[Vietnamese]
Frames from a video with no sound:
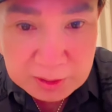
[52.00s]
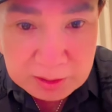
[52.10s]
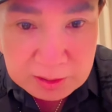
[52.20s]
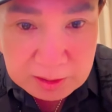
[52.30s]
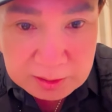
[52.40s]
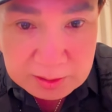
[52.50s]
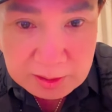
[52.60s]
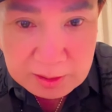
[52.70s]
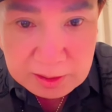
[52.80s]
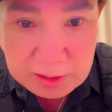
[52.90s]
má à,
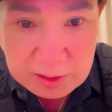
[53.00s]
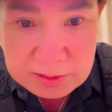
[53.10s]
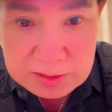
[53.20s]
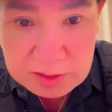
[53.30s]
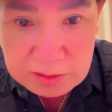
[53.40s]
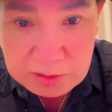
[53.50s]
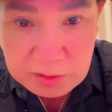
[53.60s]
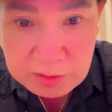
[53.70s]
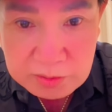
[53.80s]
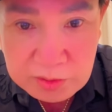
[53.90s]
tới à,
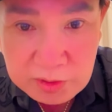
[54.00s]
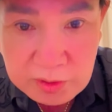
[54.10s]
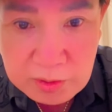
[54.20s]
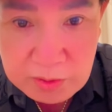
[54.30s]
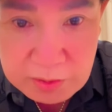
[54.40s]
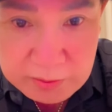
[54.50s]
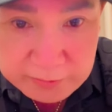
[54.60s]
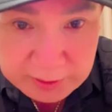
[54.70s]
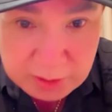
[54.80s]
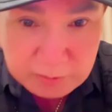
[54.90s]
cũng cô
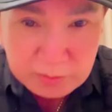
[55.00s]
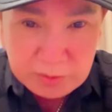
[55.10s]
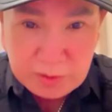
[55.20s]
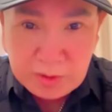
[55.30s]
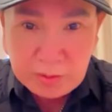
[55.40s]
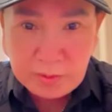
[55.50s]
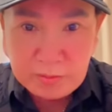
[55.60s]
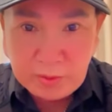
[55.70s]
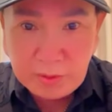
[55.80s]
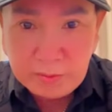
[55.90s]
phải không
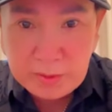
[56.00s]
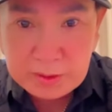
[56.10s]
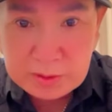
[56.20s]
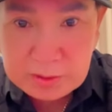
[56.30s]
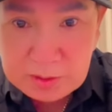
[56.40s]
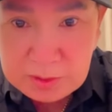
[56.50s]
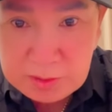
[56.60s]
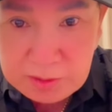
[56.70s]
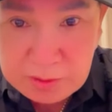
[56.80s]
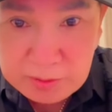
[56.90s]
cũng cô mình
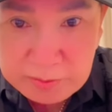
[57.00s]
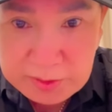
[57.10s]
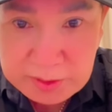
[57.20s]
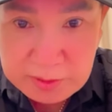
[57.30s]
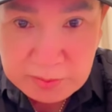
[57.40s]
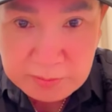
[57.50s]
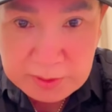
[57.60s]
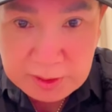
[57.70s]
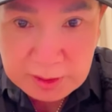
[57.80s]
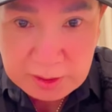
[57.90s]
cũng gì trong
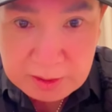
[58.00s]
